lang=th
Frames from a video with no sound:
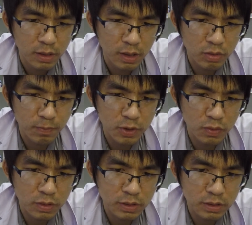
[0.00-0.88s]
นายกประ
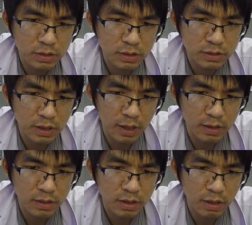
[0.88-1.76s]
ยุทธ์ ซึ่งแถลง
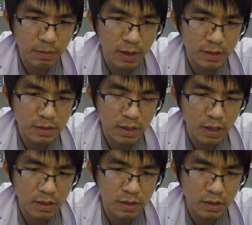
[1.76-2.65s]
เรื่องนี้ผ่านส
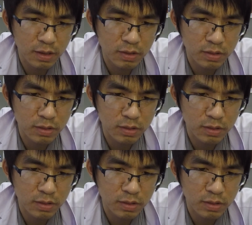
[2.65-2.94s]
ถานี